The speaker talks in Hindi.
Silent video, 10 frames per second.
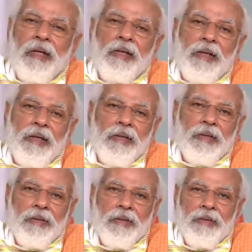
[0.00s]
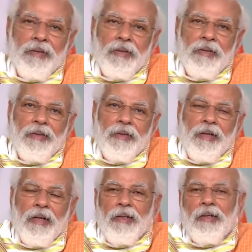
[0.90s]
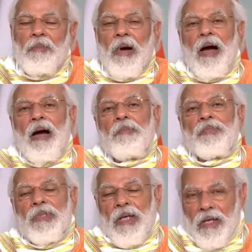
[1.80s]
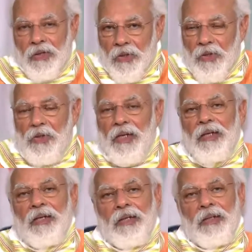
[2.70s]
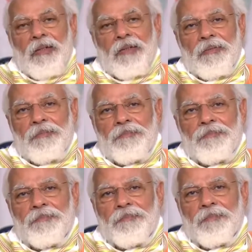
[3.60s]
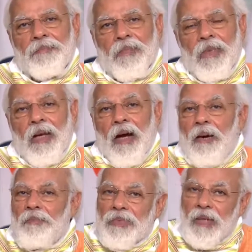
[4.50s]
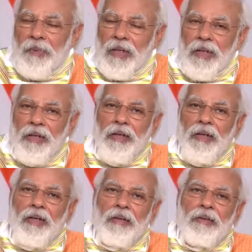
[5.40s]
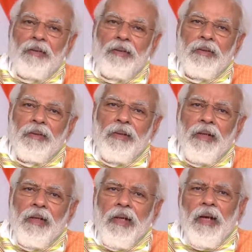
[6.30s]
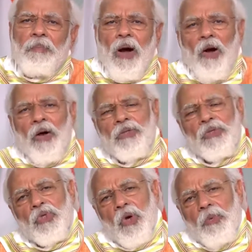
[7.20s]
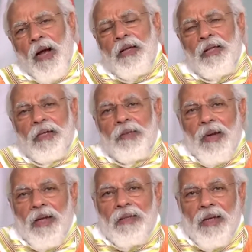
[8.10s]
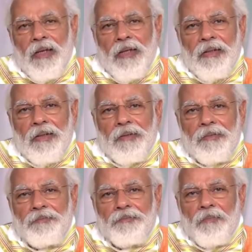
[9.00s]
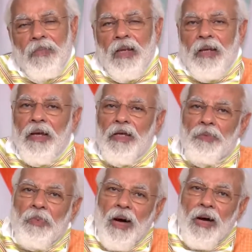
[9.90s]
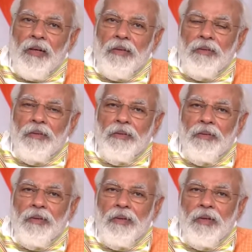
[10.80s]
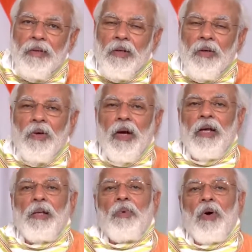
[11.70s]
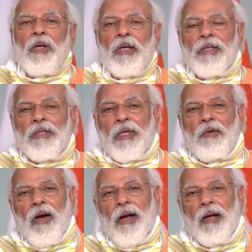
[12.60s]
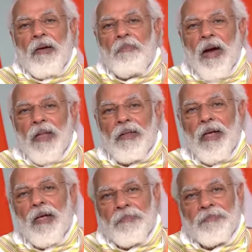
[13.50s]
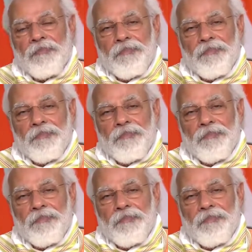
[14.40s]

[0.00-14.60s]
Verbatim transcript: के लिए तमाम संगठनों के लिए हम सभी के लिए ये बहुत सौभाग्य की बात है कि इस बार गरीबों की सेवा का माध्यम